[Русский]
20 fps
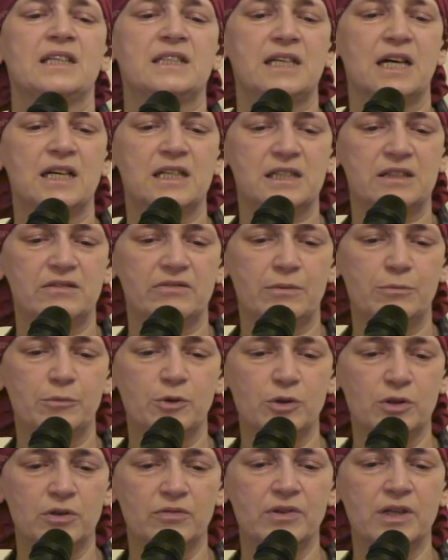царства
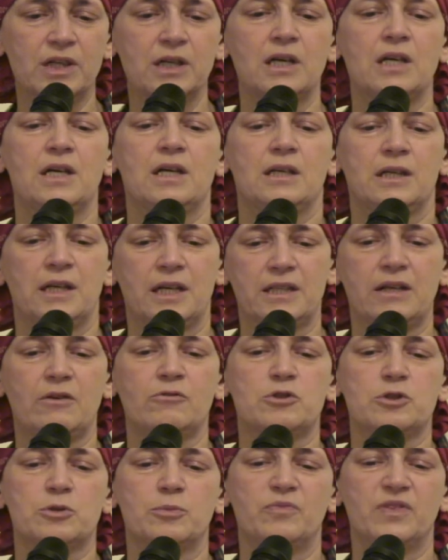мертвых – для
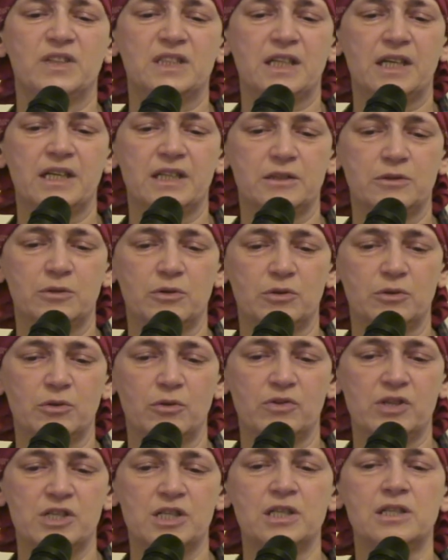того, чтобы воскреснуть в
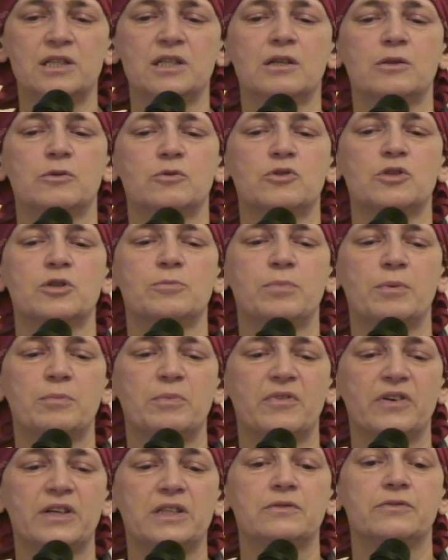новой жизни, нужно
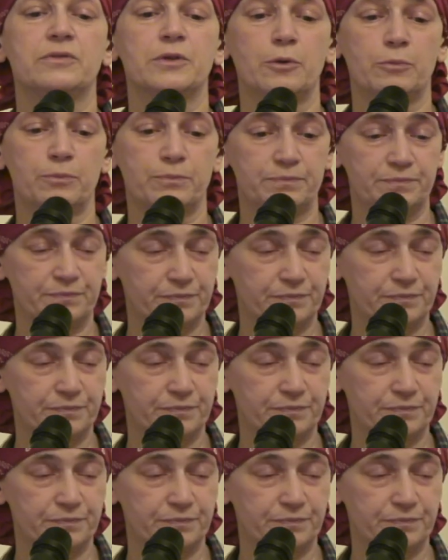побывать в нем.